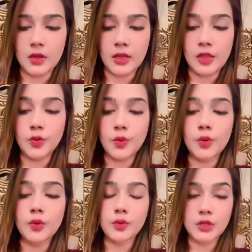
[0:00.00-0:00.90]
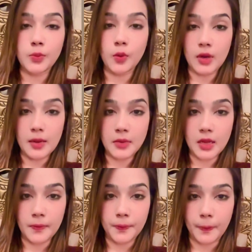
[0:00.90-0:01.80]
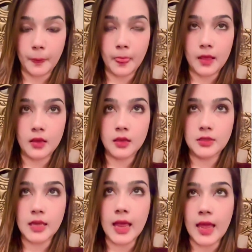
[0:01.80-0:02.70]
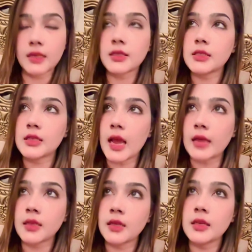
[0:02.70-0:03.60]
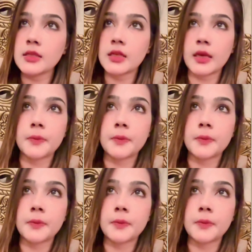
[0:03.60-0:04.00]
কিন্তু ওই যে বললাম না যে একটা ছাদের নিচে